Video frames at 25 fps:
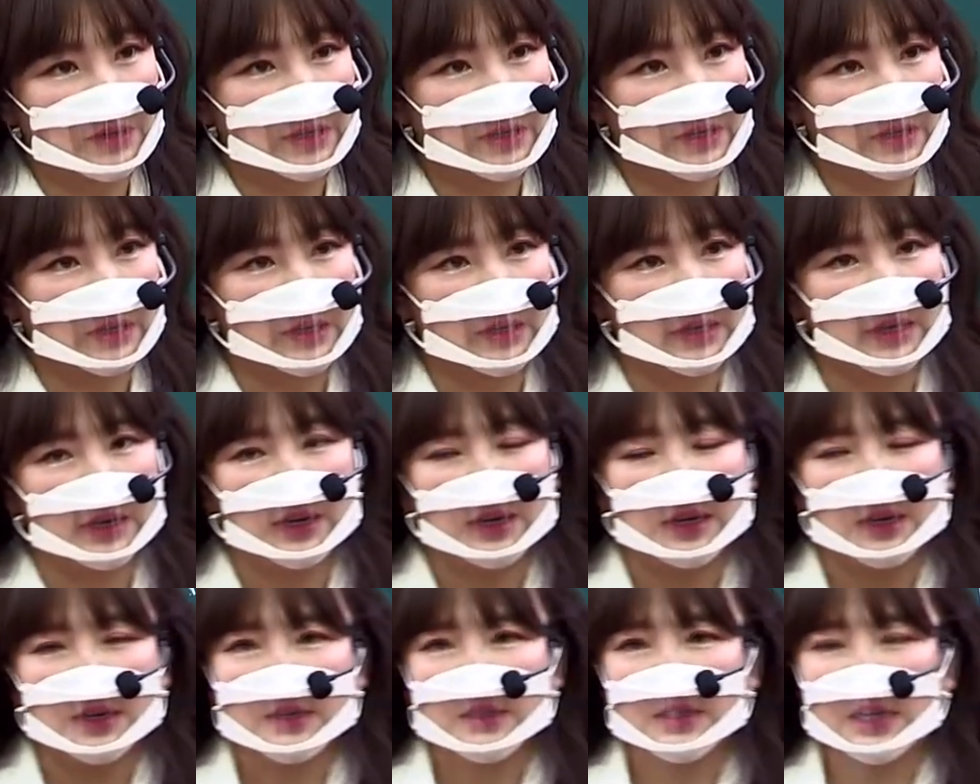네,
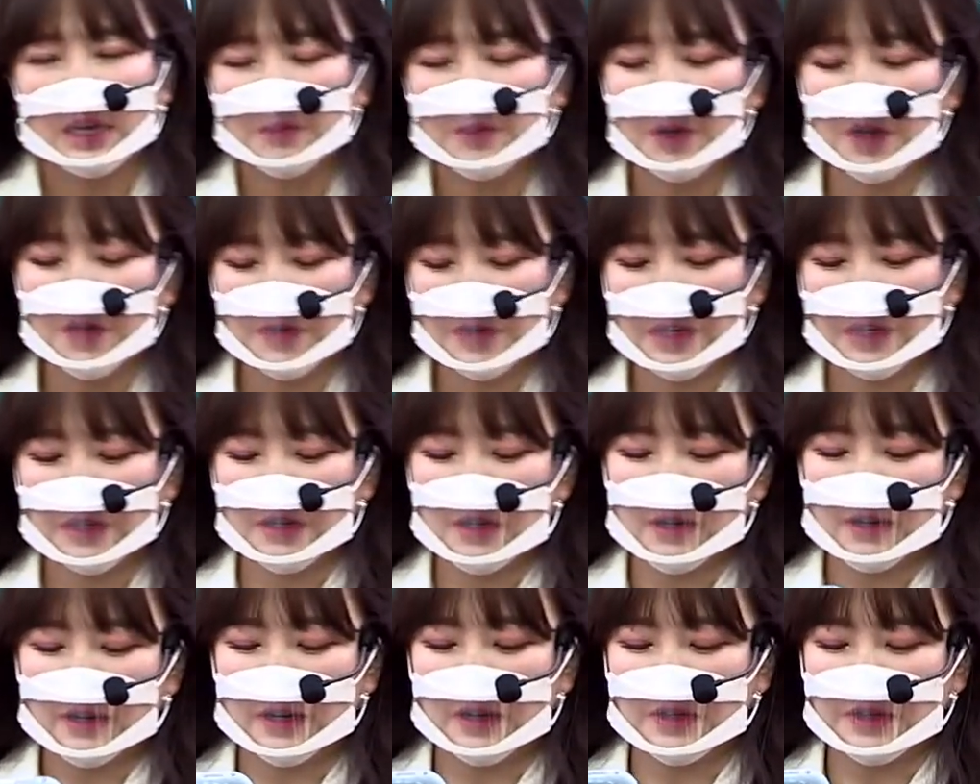3월 위에
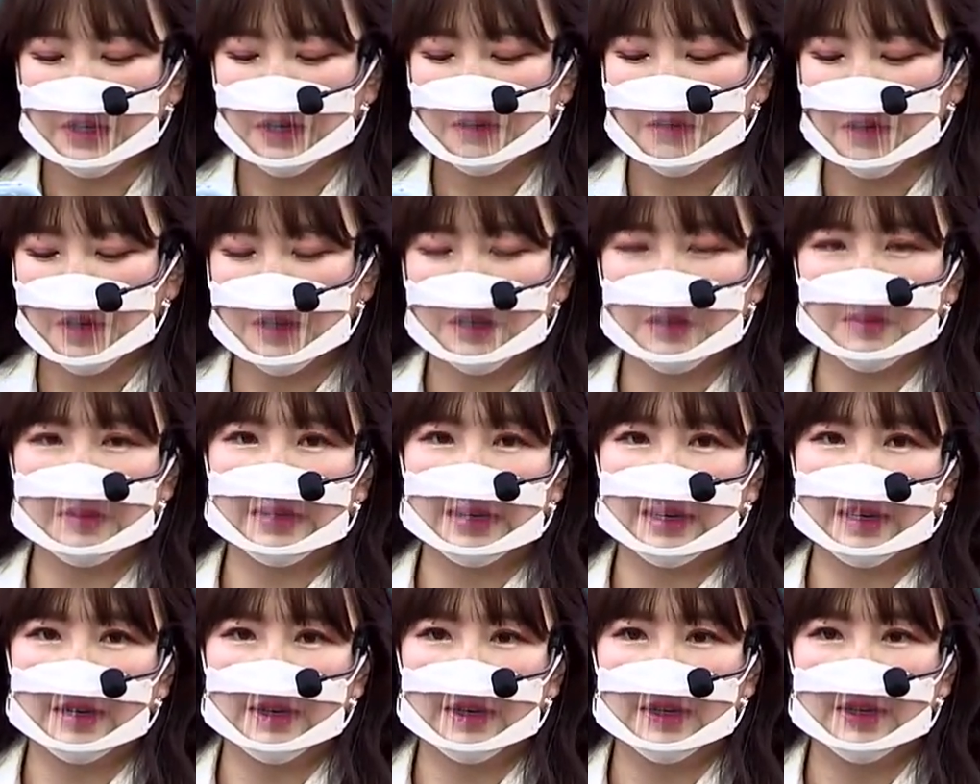쓸까요? 3월
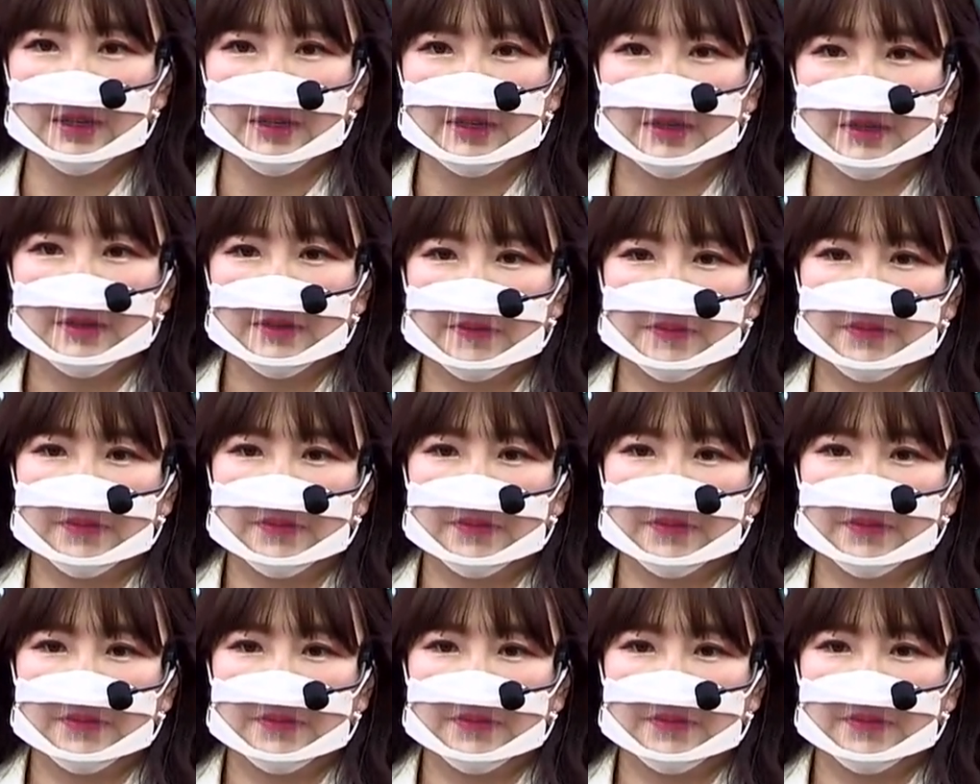24일.